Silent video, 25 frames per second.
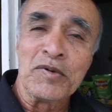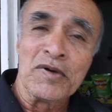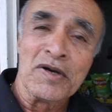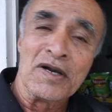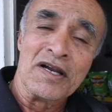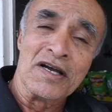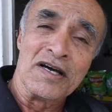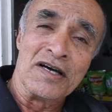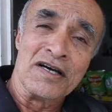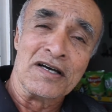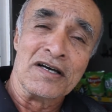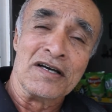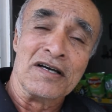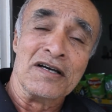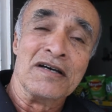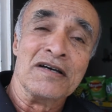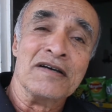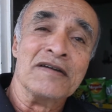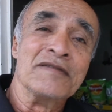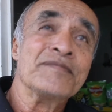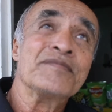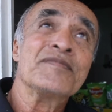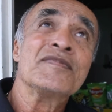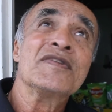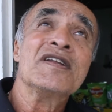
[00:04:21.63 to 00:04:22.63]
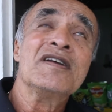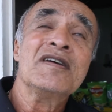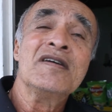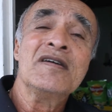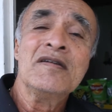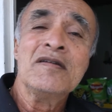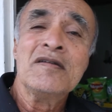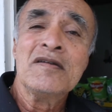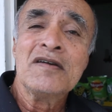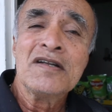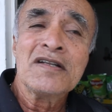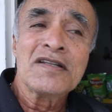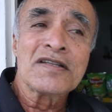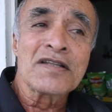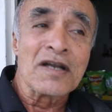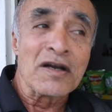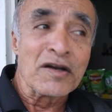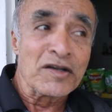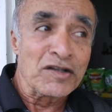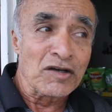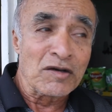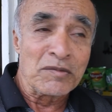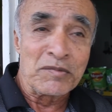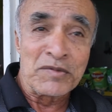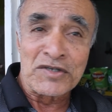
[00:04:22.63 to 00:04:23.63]
por la
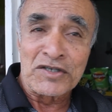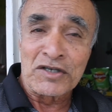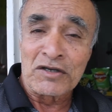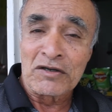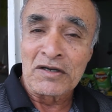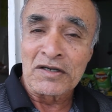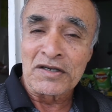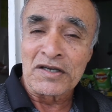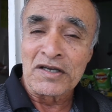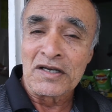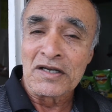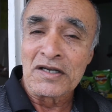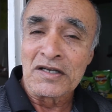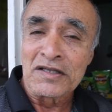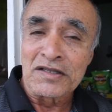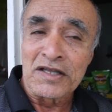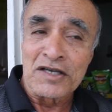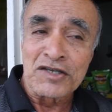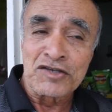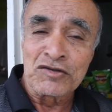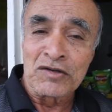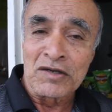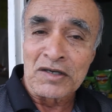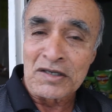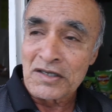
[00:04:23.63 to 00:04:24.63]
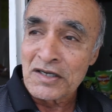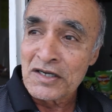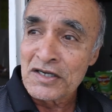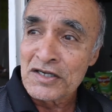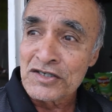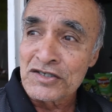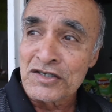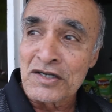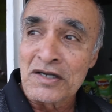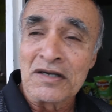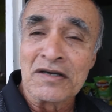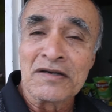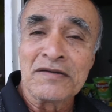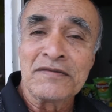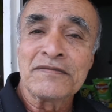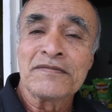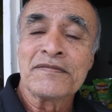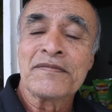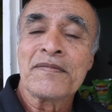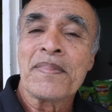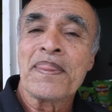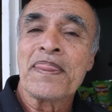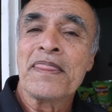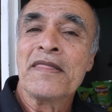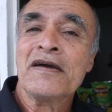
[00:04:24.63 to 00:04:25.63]
la que me hicieron aquí en el techo la casa
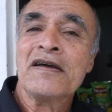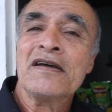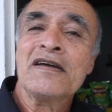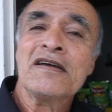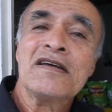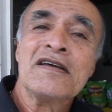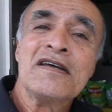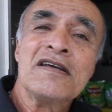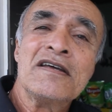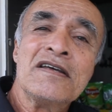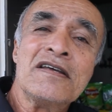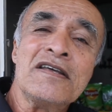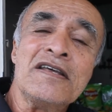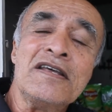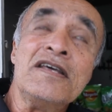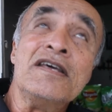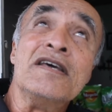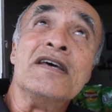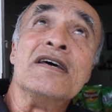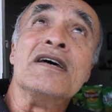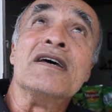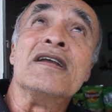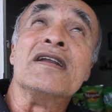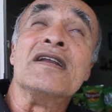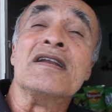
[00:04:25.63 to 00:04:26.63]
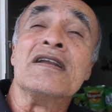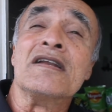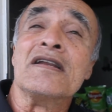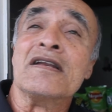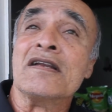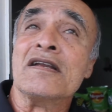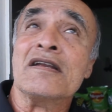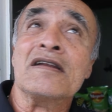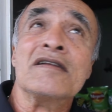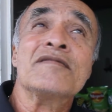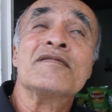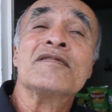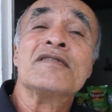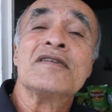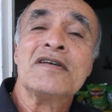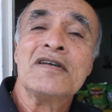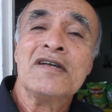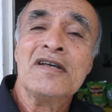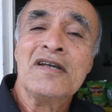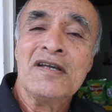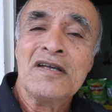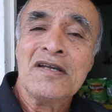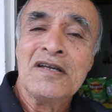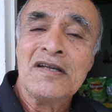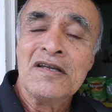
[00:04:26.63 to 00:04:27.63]
y
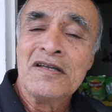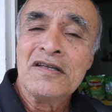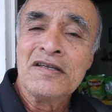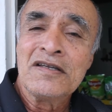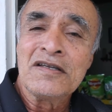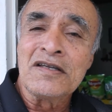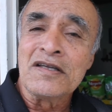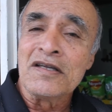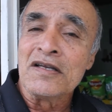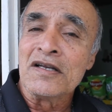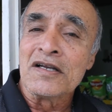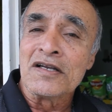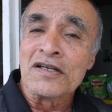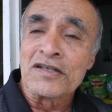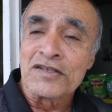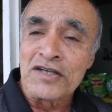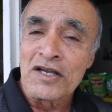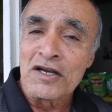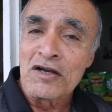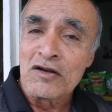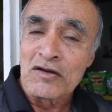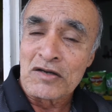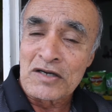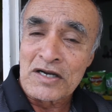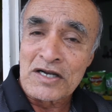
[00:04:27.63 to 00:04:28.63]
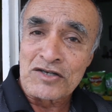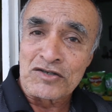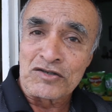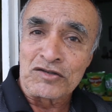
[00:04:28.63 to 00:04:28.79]
el, y el